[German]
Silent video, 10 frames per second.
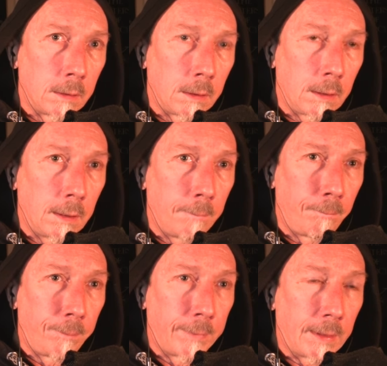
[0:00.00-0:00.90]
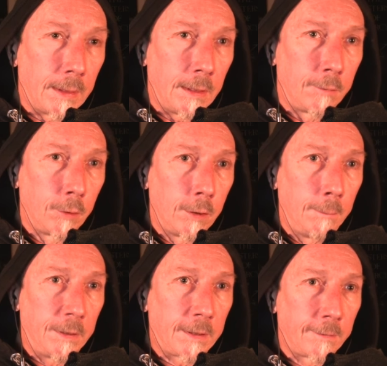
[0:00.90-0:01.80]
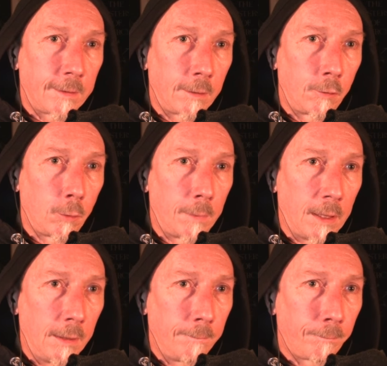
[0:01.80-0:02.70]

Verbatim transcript: Ähm, ich würde nämlich ganz gerne nochmal